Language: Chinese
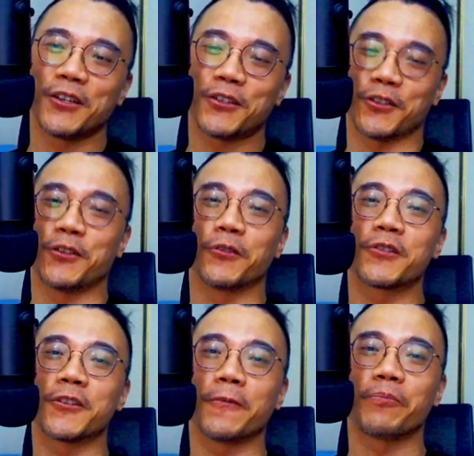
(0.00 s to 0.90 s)
形容
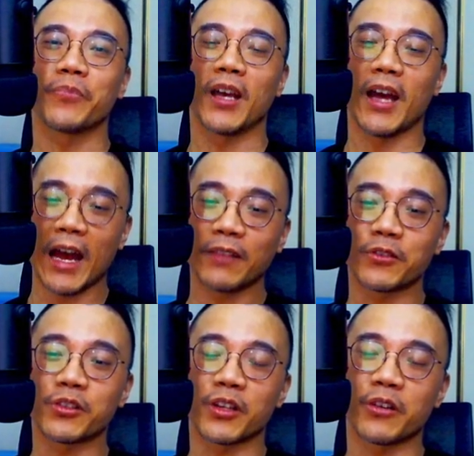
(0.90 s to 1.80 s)

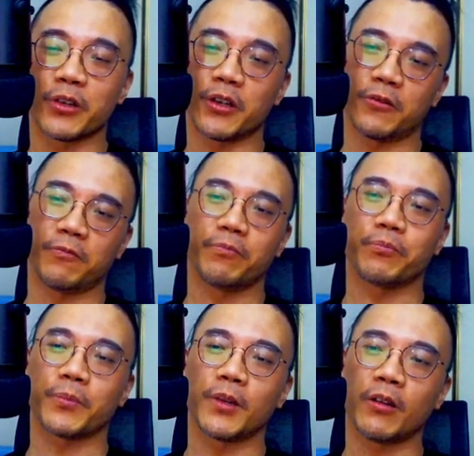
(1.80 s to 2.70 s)

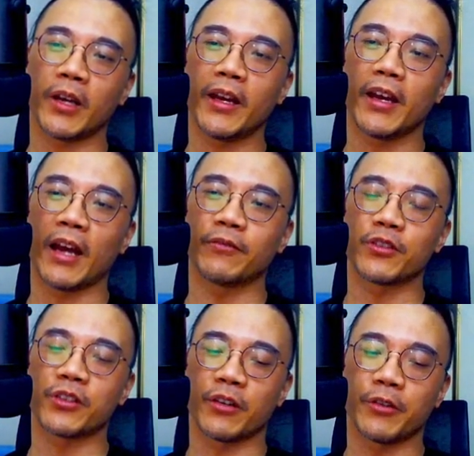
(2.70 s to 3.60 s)

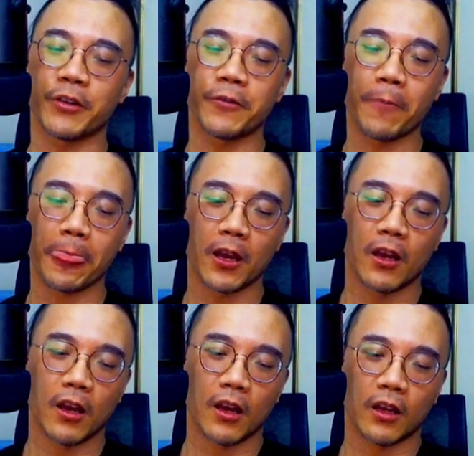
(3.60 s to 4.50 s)
词，adversarial，OK，adversarial，
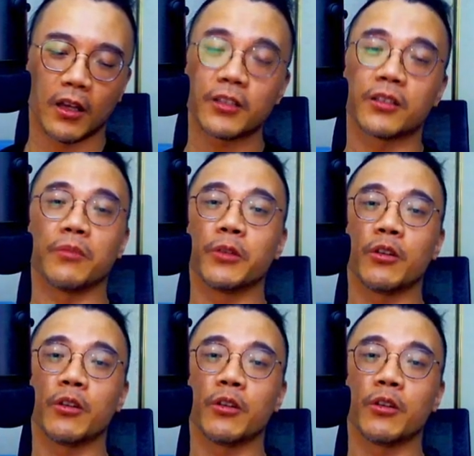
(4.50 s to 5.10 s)
那怎么